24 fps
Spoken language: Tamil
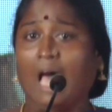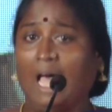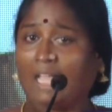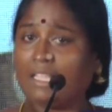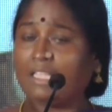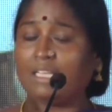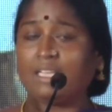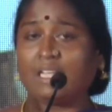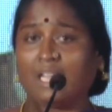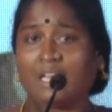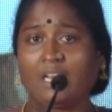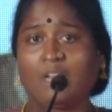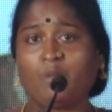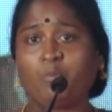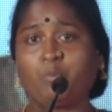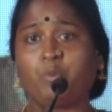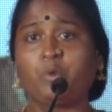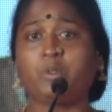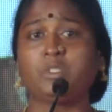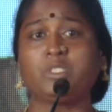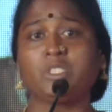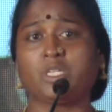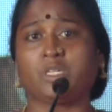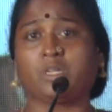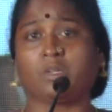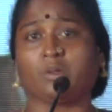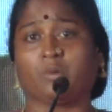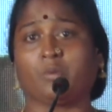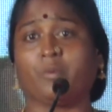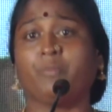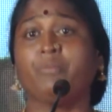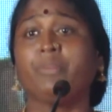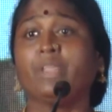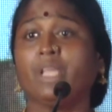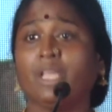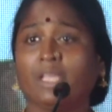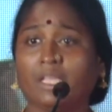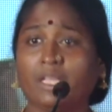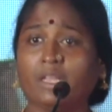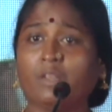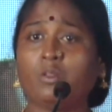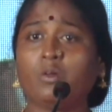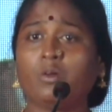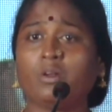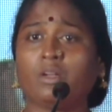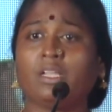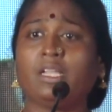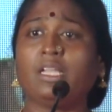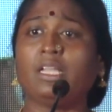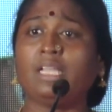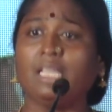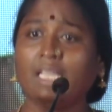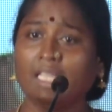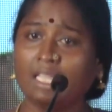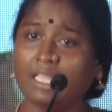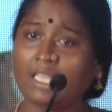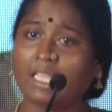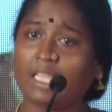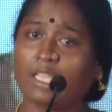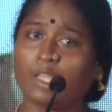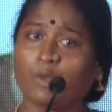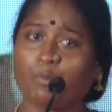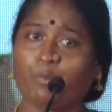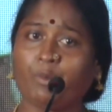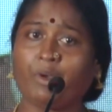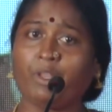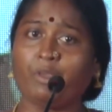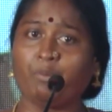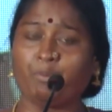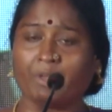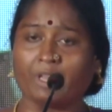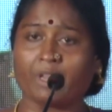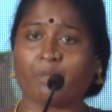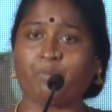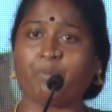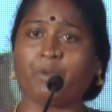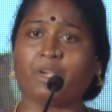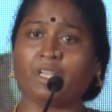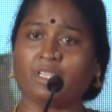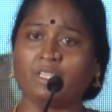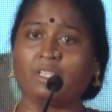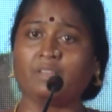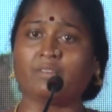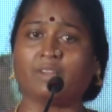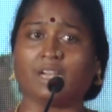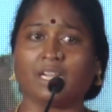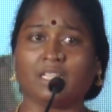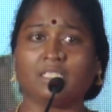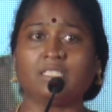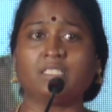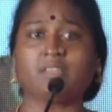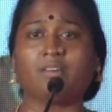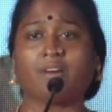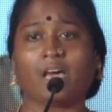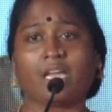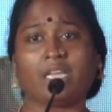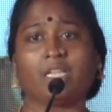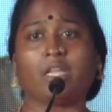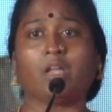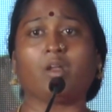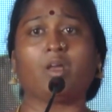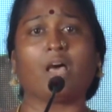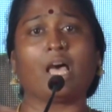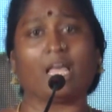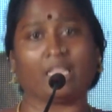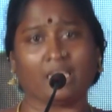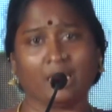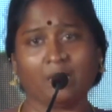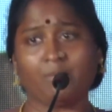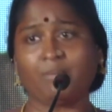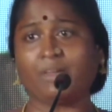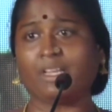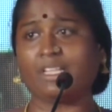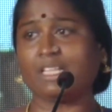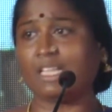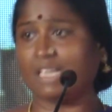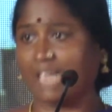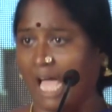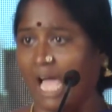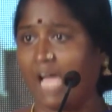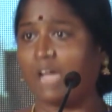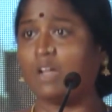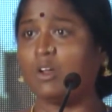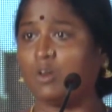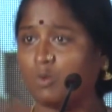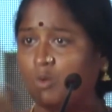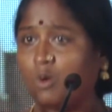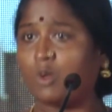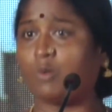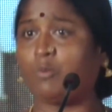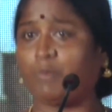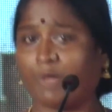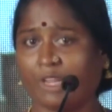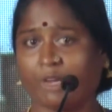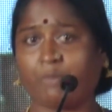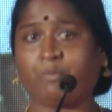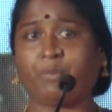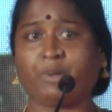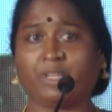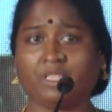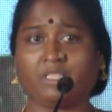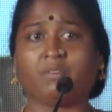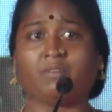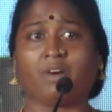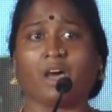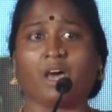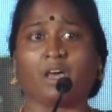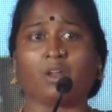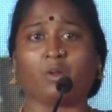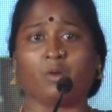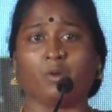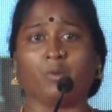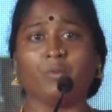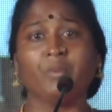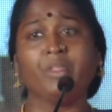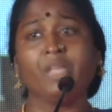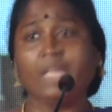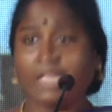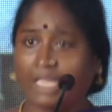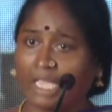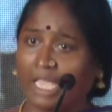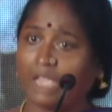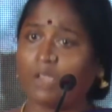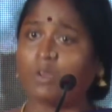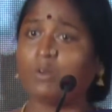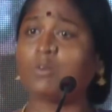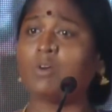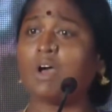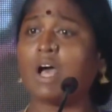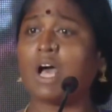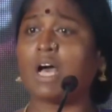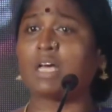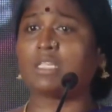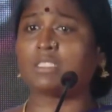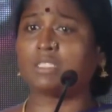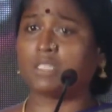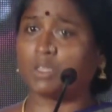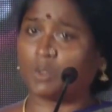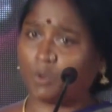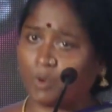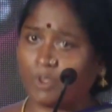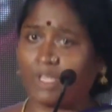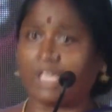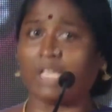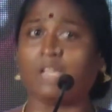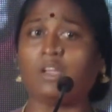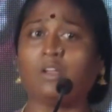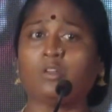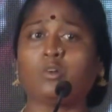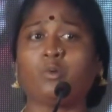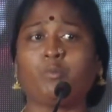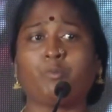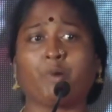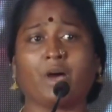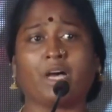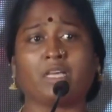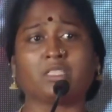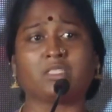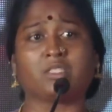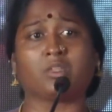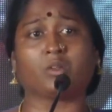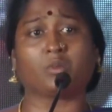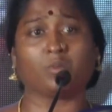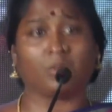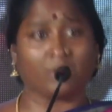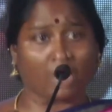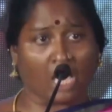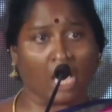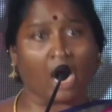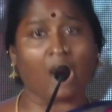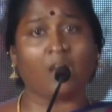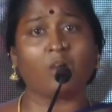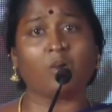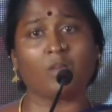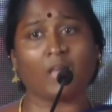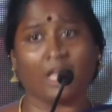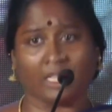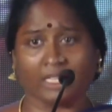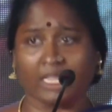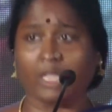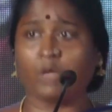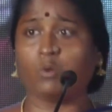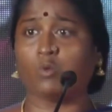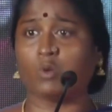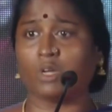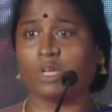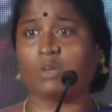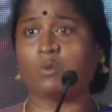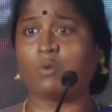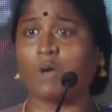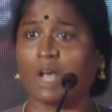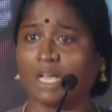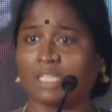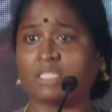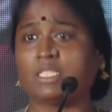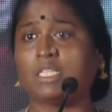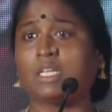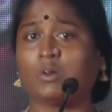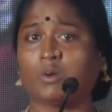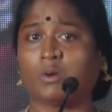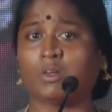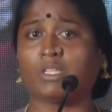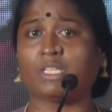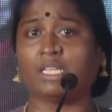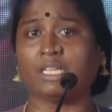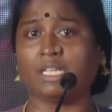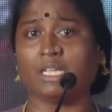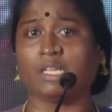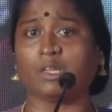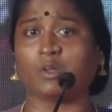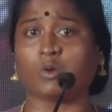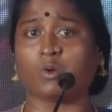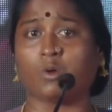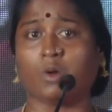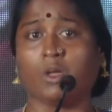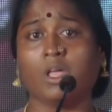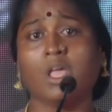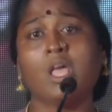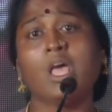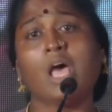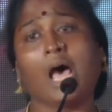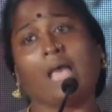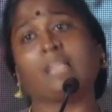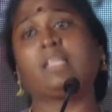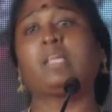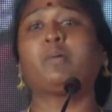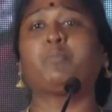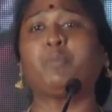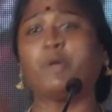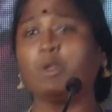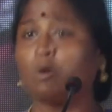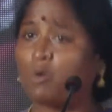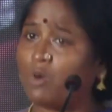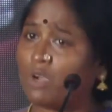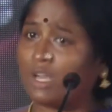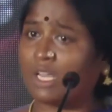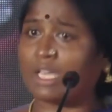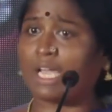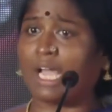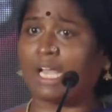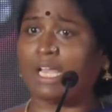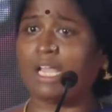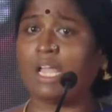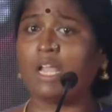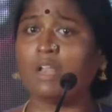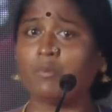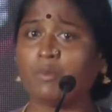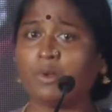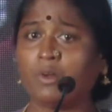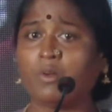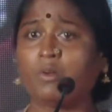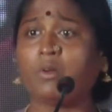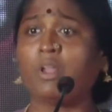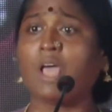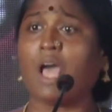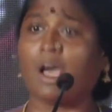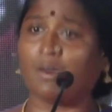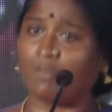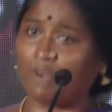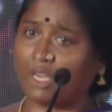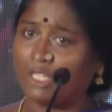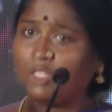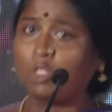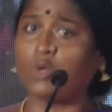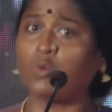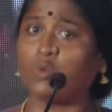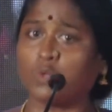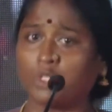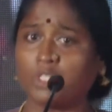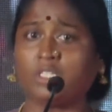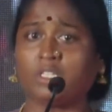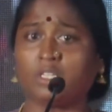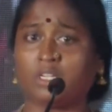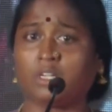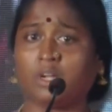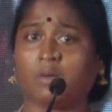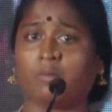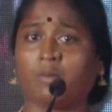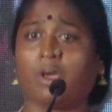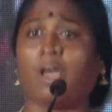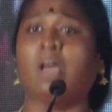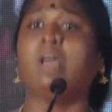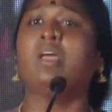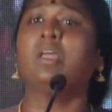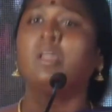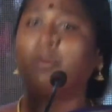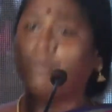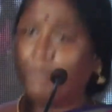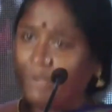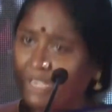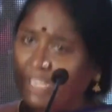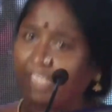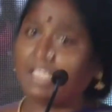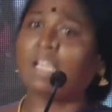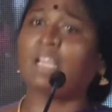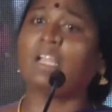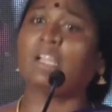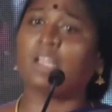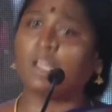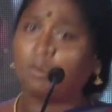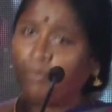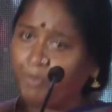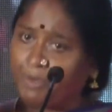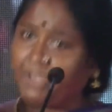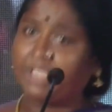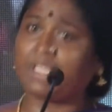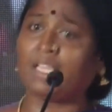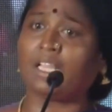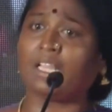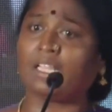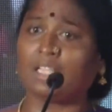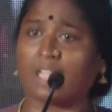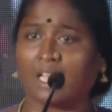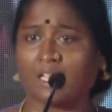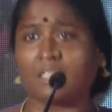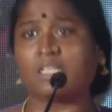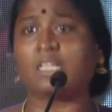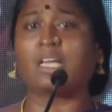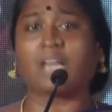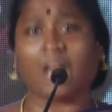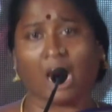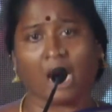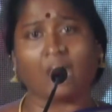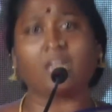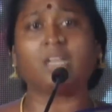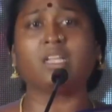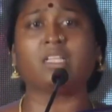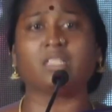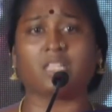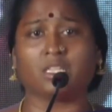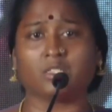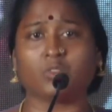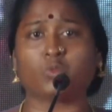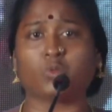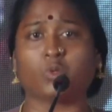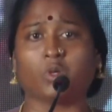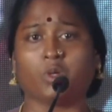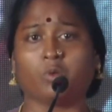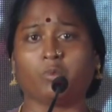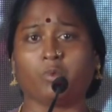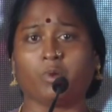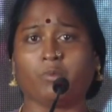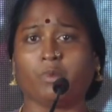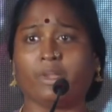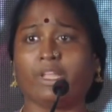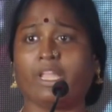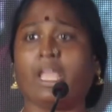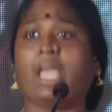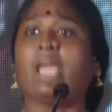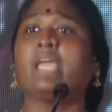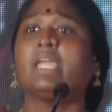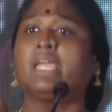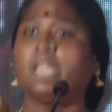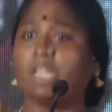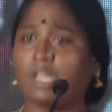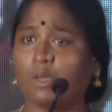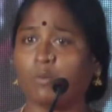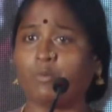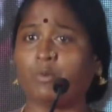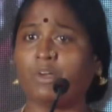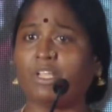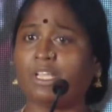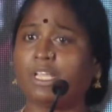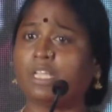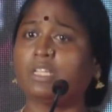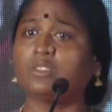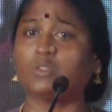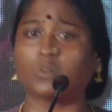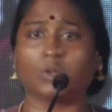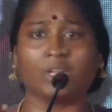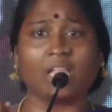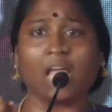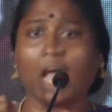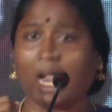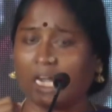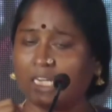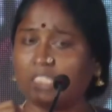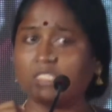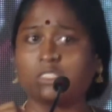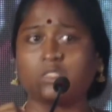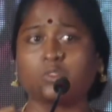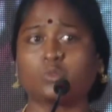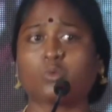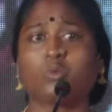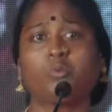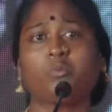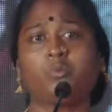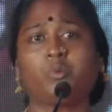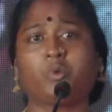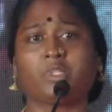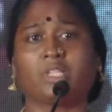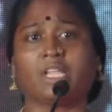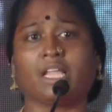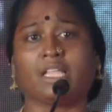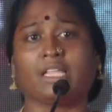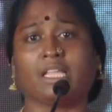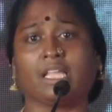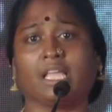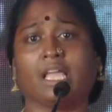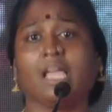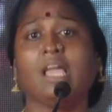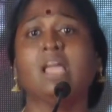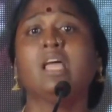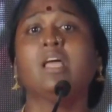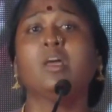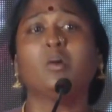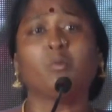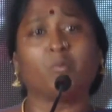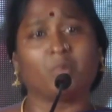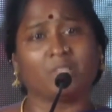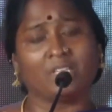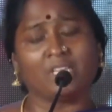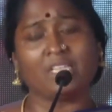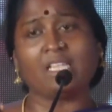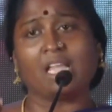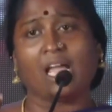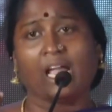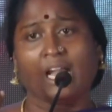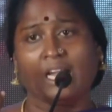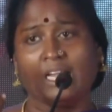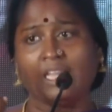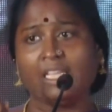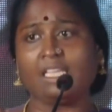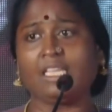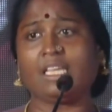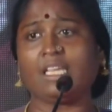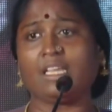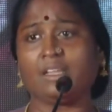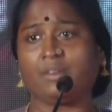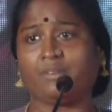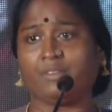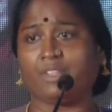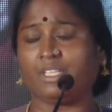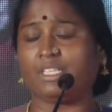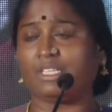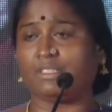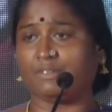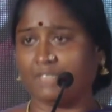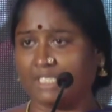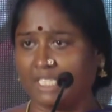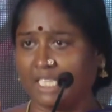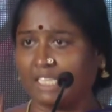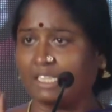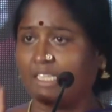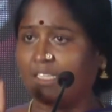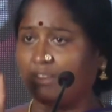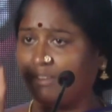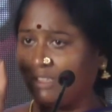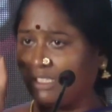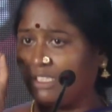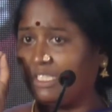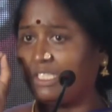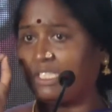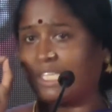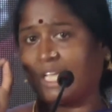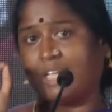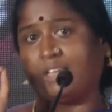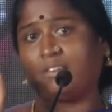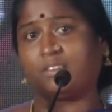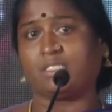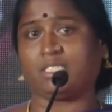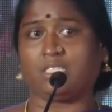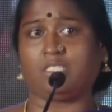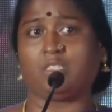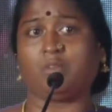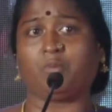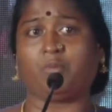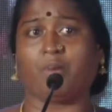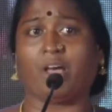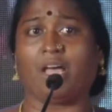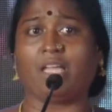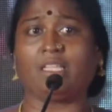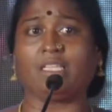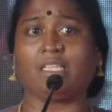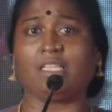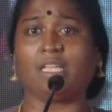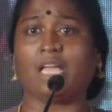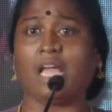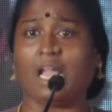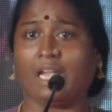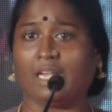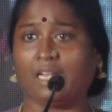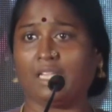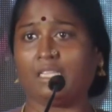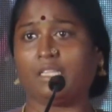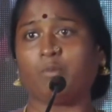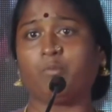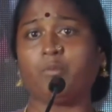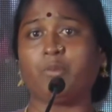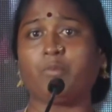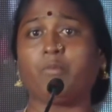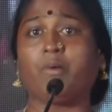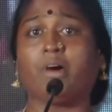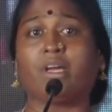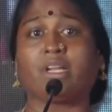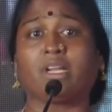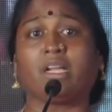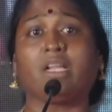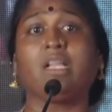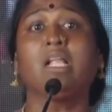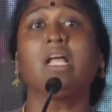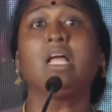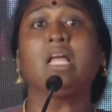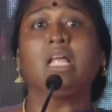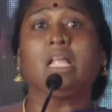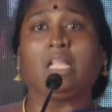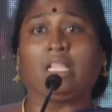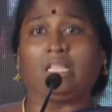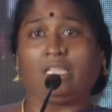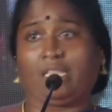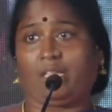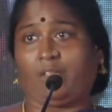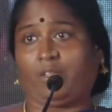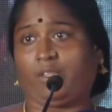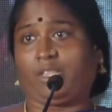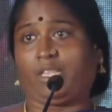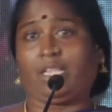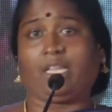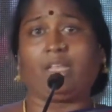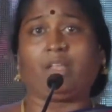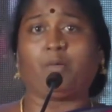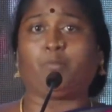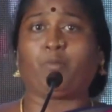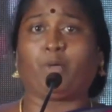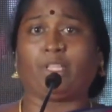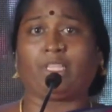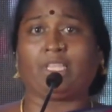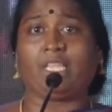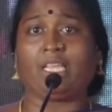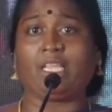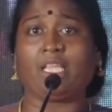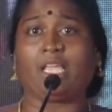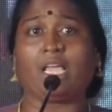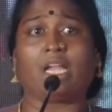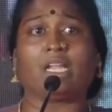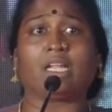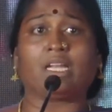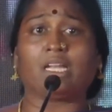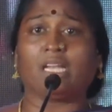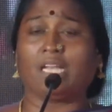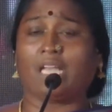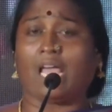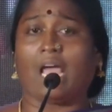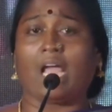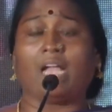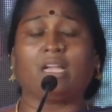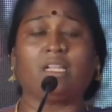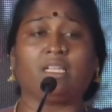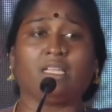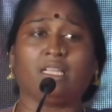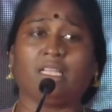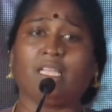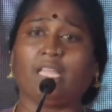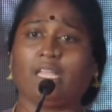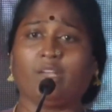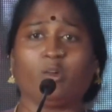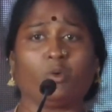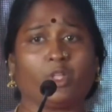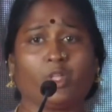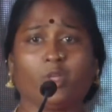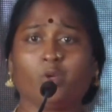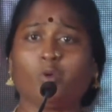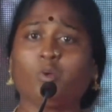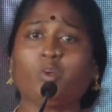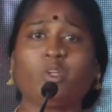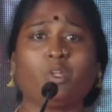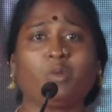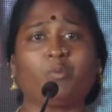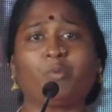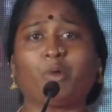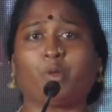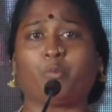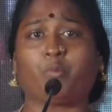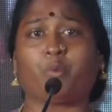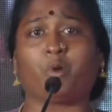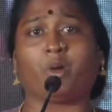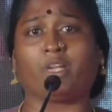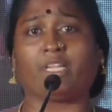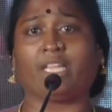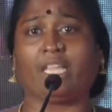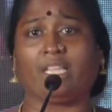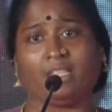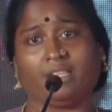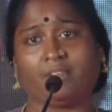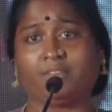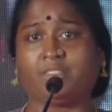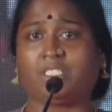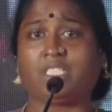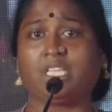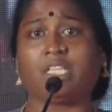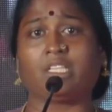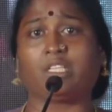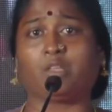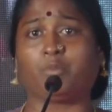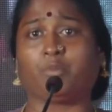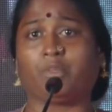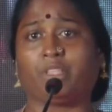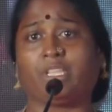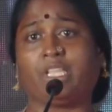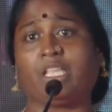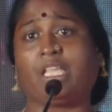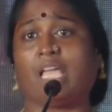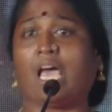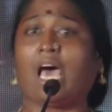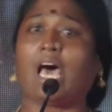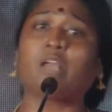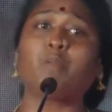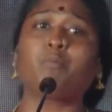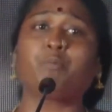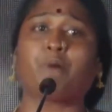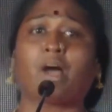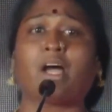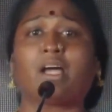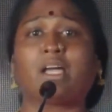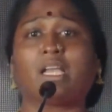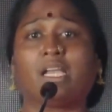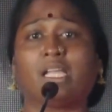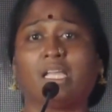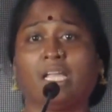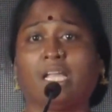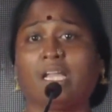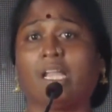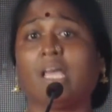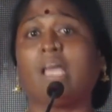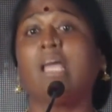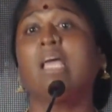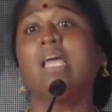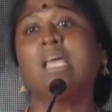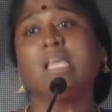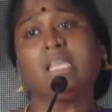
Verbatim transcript: அதை நல்லா புரிஞ்சுக்கிடணும் இன்னொன்று நீங்கள் எப்படி பிறப்பெடுத்து வளர்ந்து வாரியலோ அதே மாதிரி தான் நாங்களும் ஒரு பிறப்பெடுத்து வாரோம் எங்களுக்கும் ஆசை இருக்கும் எங்களுக்கும் பாசம் இருக்கும் நாங்களும் அதே உணர்வு ஆசைகளோடு தானே இருக்கோம் அது எப்படி உங்களை கல்யாணம் பண்ணோன்னே அவளத்தையும் விட்டுட்டு இருக்கணுமா பிடிக்கலைன்னா பிடிக்கல தான் அதுக்கு காரணம் ஏதாவது சொல்ல முடியுமா ஏன் என்னையை பிடிக்கலன்னு சொல்லி அடித்து துன்புறுத்தாதீங்க முதல்ல இந்த அடிக்கிற வித விதத்தை வந்து தயவு செஞ்சு மாற்றுங்க அண்ணன் தம்பிமார்கள் இந்த இத்தனை பத்திரிகையாளர்கள் நான் என்னோடய யூடியூப்பில் போட்டேன் இந்த விஷயத்தை பற்றி யாரும் பார்க்கல ஏன்னா